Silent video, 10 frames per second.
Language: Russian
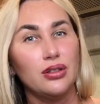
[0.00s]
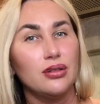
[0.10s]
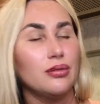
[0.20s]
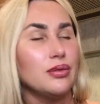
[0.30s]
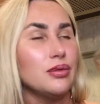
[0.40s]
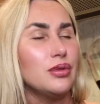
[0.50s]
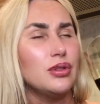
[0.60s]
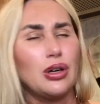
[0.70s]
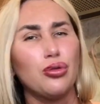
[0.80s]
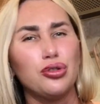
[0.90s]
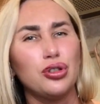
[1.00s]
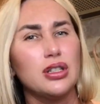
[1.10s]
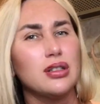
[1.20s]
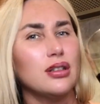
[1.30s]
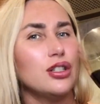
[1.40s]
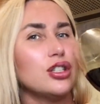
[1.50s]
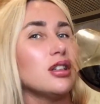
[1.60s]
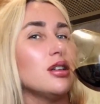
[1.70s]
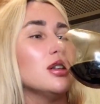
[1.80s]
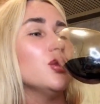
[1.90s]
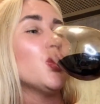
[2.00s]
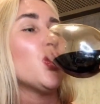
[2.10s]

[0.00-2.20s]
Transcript: и такое что-то слышала, да?